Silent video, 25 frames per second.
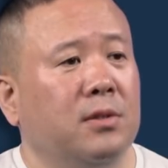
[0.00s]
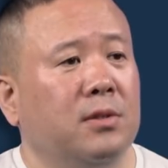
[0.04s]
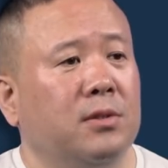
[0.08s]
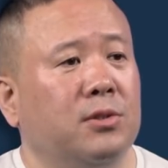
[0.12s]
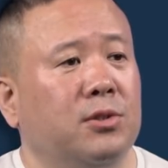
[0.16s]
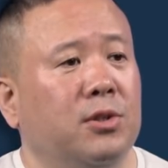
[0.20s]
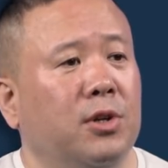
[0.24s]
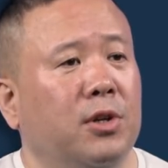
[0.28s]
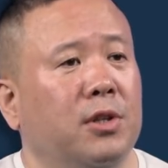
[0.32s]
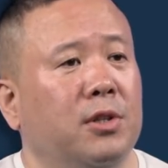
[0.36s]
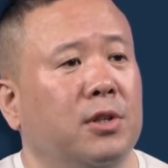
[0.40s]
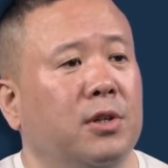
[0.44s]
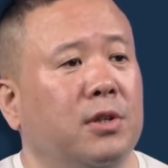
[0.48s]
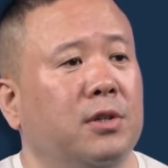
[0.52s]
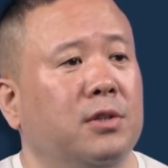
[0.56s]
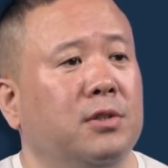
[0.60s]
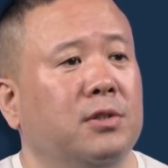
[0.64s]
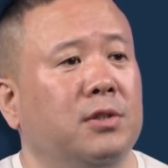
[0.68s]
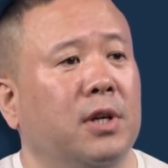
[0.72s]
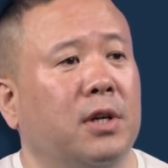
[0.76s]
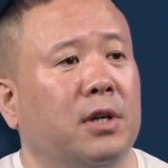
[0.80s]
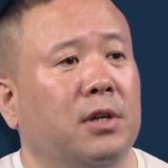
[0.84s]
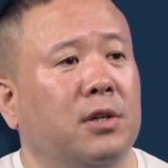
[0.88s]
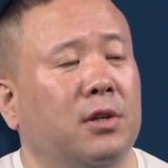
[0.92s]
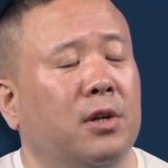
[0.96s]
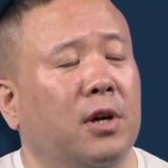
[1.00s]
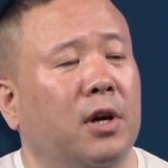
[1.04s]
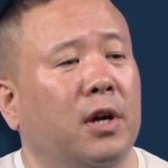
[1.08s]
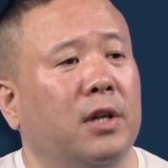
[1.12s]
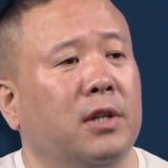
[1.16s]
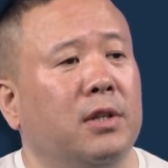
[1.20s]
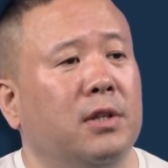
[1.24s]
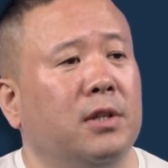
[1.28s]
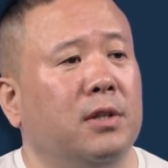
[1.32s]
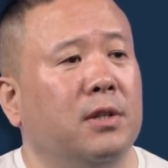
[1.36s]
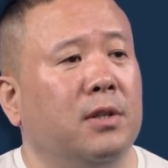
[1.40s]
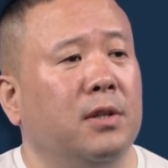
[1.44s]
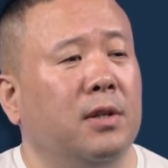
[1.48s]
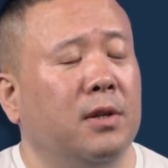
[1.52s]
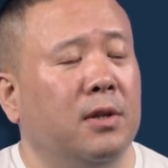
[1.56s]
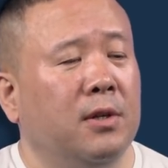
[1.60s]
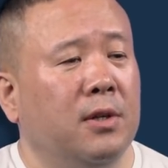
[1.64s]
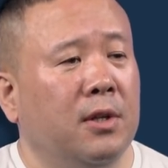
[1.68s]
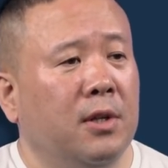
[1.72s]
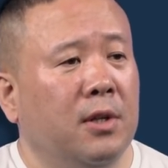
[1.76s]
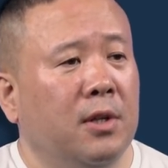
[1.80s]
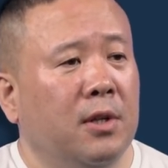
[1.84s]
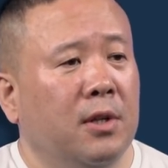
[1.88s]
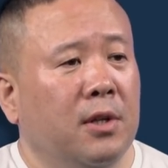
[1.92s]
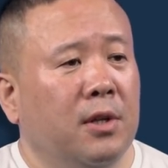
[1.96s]
저희들은 이제 그러한
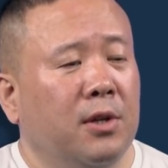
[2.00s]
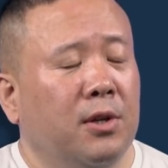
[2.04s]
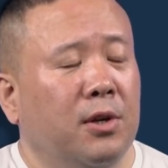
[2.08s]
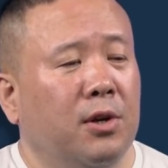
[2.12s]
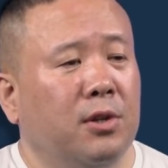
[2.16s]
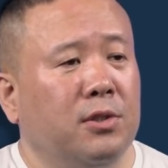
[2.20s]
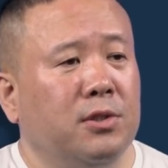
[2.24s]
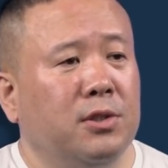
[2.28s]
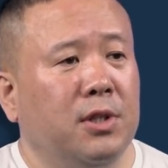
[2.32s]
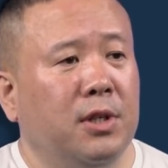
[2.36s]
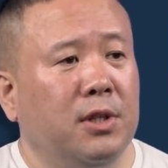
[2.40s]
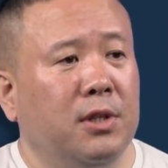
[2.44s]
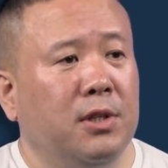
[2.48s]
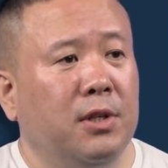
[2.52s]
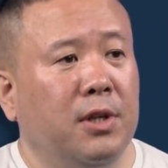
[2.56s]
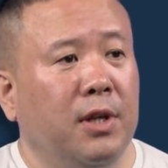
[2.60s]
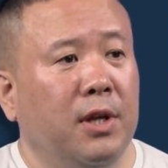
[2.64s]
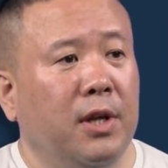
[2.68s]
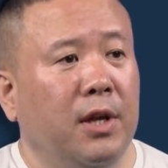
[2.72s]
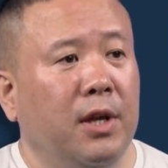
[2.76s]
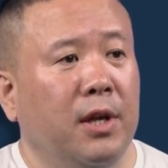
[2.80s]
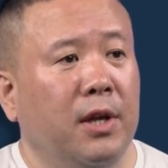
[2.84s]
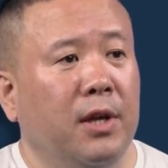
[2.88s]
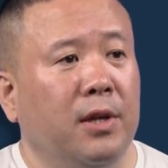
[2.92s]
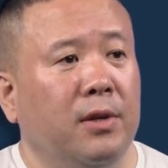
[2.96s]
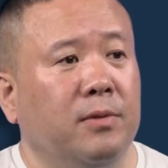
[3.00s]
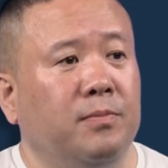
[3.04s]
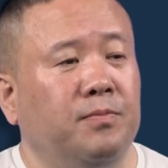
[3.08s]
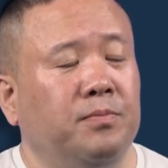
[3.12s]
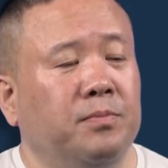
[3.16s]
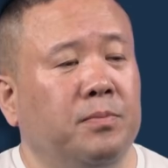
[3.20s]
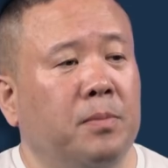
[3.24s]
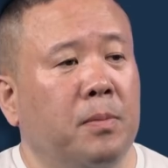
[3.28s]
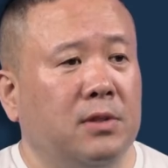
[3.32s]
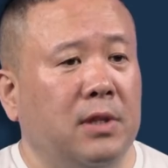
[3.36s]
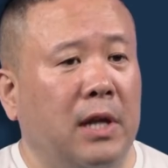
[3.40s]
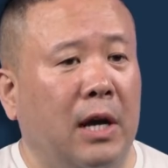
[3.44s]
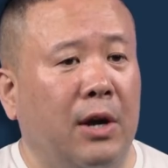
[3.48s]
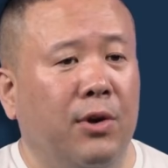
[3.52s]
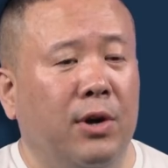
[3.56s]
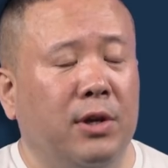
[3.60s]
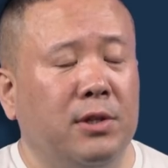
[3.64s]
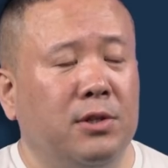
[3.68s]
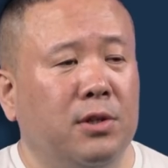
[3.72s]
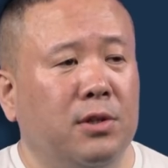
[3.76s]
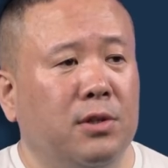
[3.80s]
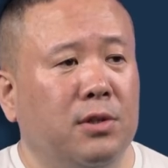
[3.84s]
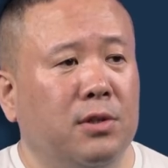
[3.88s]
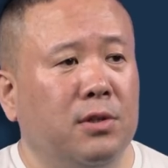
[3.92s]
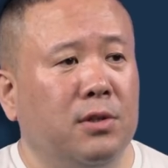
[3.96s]
형제들이
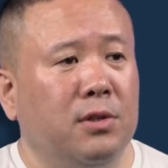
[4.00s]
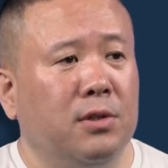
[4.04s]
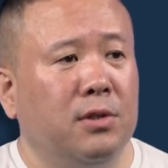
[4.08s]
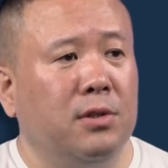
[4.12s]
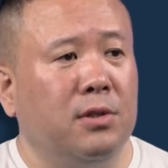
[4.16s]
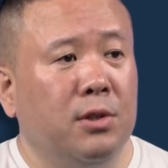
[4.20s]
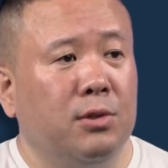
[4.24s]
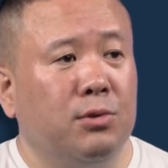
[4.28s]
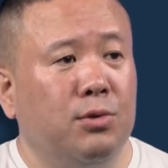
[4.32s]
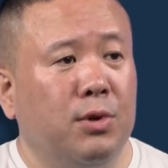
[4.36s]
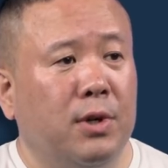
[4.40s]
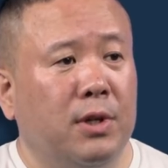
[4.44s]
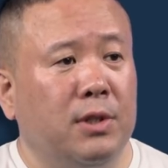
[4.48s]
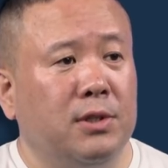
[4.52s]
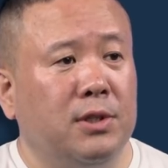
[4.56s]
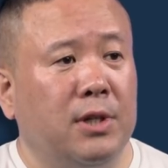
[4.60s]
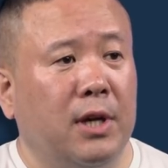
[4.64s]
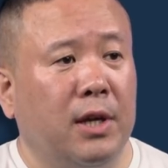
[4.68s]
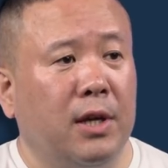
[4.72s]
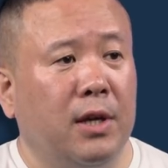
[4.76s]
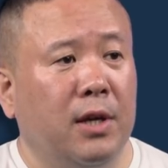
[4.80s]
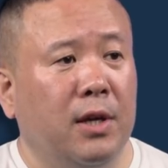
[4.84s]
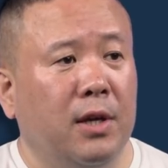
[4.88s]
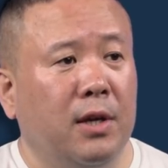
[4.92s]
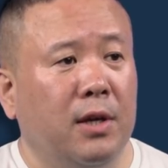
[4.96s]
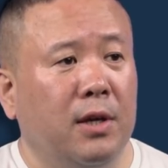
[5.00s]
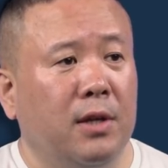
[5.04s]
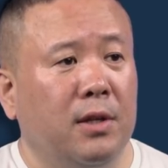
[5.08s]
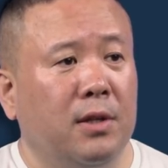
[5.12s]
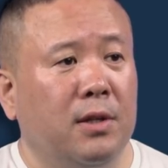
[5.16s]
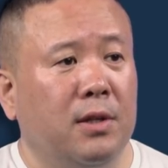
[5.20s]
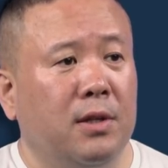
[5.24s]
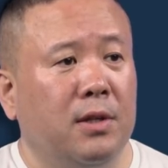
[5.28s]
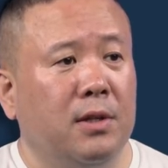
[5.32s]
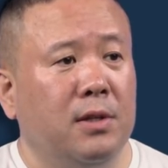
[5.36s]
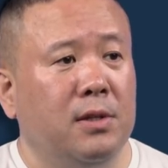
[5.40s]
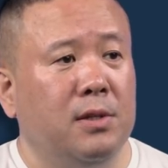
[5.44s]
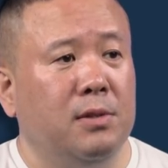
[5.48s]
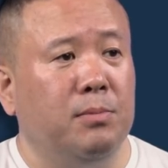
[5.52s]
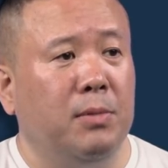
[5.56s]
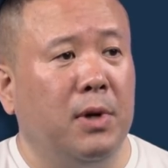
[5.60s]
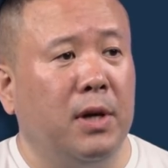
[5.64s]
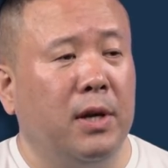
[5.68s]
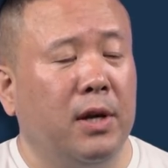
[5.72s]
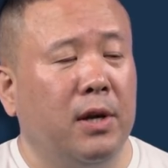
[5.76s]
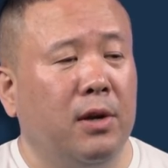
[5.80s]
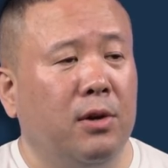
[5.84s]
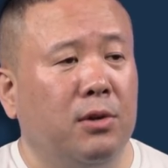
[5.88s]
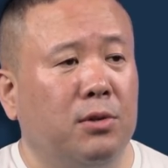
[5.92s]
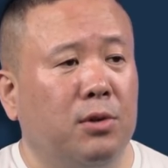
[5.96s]
나와서는 또한
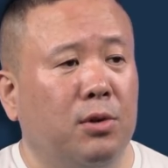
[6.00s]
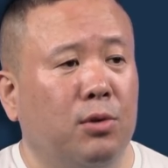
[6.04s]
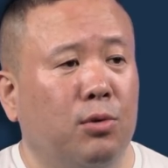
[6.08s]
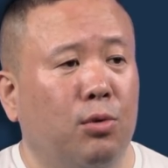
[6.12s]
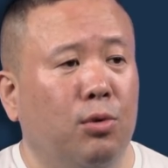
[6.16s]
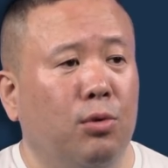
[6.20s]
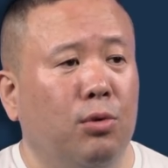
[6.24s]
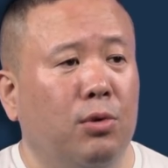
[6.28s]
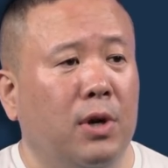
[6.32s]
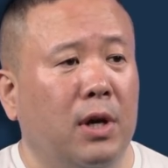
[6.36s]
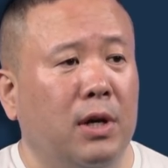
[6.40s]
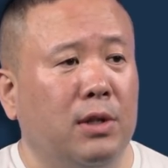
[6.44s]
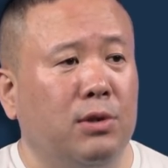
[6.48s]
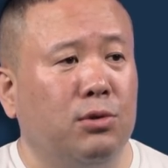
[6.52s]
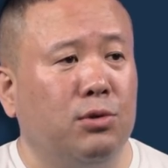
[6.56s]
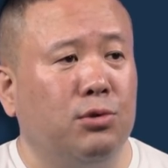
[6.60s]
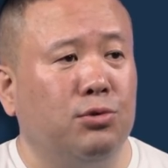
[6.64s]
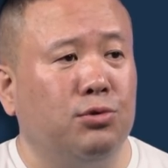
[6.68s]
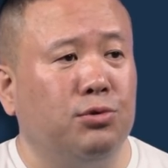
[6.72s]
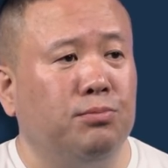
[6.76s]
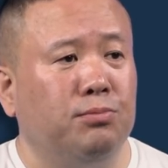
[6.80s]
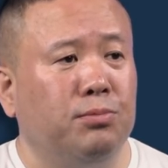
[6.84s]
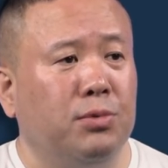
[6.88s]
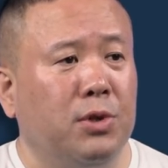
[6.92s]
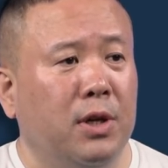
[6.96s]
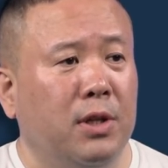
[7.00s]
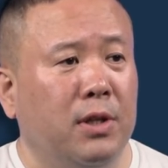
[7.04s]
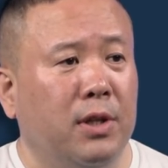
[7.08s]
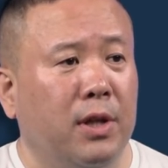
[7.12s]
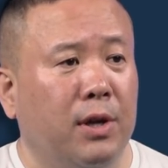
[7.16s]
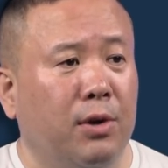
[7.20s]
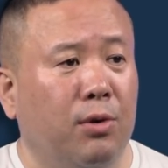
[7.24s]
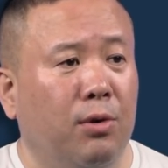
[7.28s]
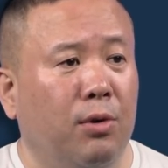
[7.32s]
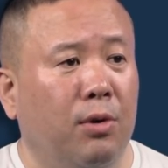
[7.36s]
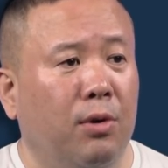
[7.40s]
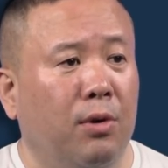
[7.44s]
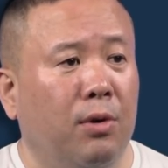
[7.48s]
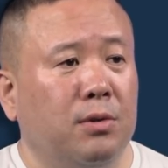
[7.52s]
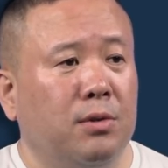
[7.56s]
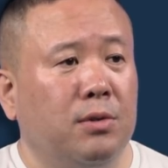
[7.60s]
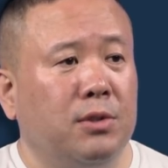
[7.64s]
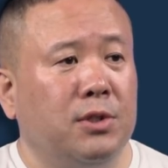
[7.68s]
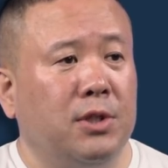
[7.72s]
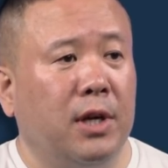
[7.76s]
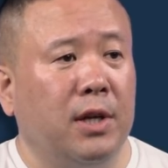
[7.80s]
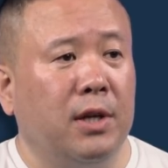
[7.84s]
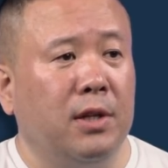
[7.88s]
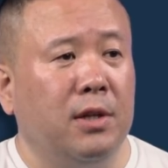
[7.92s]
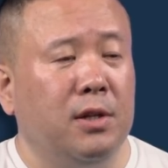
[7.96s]
자기들만의 어떤 공간으로 숨게 되고 뭐
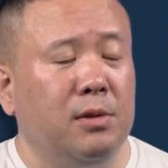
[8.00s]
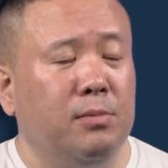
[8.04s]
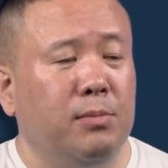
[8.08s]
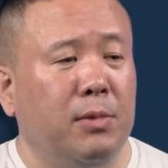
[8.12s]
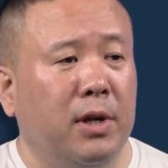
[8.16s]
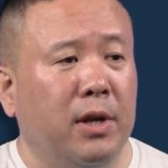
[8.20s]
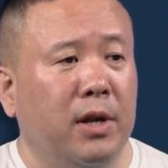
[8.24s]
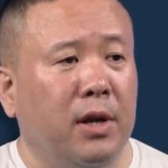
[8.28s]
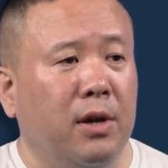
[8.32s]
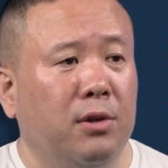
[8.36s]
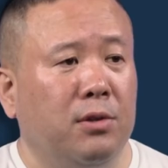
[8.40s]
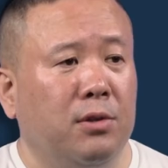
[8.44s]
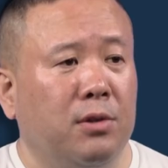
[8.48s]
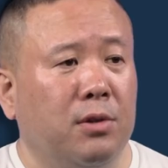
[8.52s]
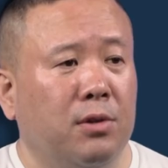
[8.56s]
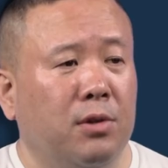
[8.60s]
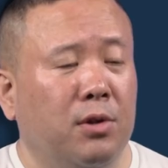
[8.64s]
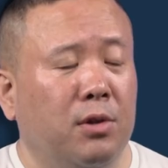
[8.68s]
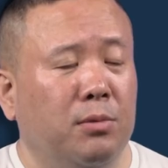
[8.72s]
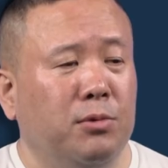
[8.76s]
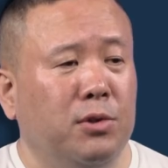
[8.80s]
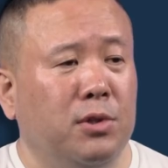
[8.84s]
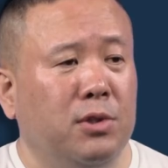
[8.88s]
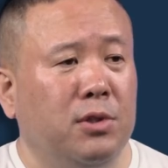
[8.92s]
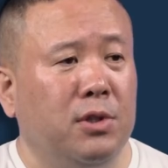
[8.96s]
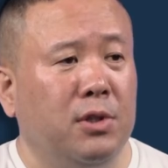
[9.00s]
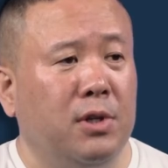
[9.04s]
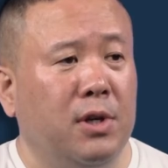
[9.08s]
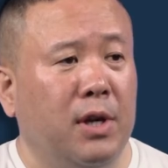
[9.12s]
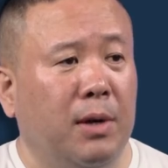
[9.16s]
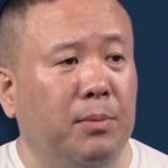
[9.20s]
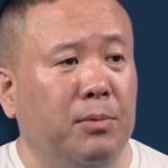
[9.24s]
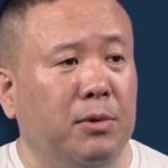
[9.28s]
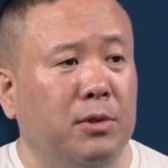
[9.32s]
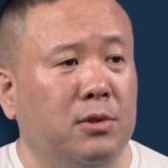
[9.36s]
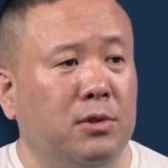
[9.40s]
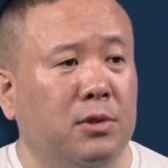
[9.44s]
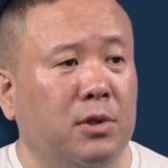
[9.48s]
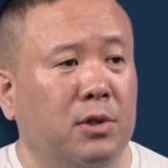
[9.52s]
자기들만의 어떤 커뮤니티를 하면서